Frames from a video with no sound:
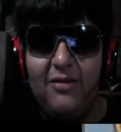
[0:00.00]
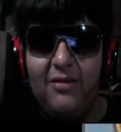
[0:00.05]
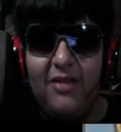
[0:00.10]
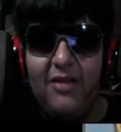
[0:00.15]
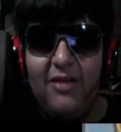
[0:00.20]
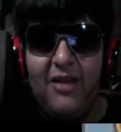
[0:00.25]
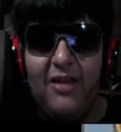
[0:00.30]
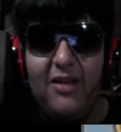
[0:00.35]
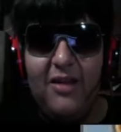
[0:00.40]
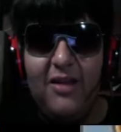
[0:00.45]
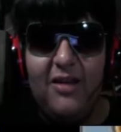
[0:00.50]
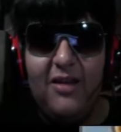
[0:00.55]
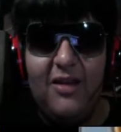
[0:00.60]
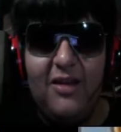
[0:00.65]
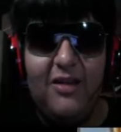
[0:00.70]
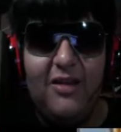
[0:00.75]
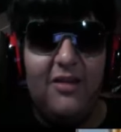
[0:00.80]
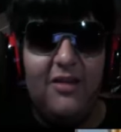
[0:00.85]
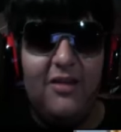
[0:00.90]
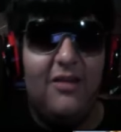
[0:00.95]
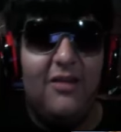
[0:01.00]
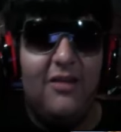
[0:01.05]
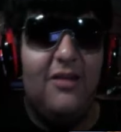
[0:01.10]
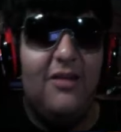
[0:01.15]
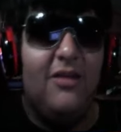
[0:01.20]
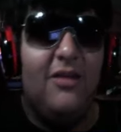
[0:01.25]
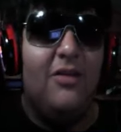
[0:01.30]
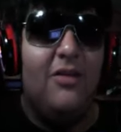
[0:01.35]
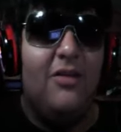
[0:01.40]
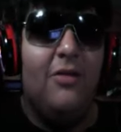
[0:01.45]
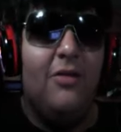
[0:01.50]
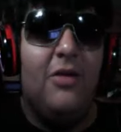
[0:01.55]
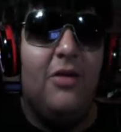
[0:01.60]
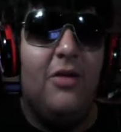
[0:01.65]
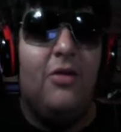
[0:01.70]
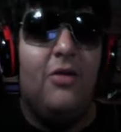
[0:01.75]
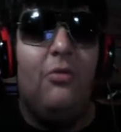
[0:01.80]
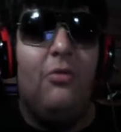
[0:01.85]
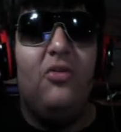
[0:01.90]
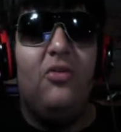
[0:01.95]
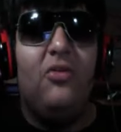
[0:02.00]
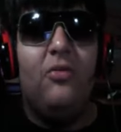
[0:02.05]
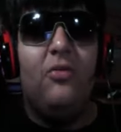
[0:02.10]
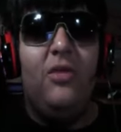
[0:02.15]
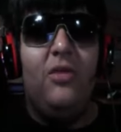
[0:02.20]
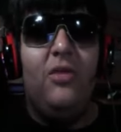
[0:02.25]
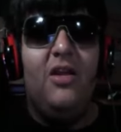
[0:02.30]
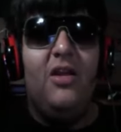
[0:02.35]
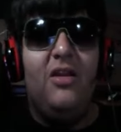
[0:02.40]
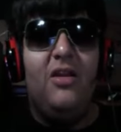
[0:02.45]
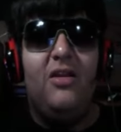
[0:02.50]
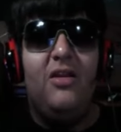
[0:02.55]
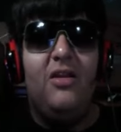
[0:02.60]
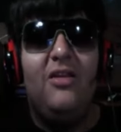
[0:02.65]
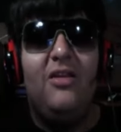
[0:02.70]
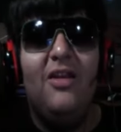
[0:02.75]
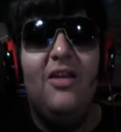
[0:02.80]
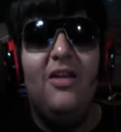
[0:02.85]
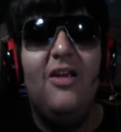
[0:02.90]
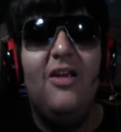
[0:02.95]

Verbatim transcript: Está interesante. Y a ver cómo se humillan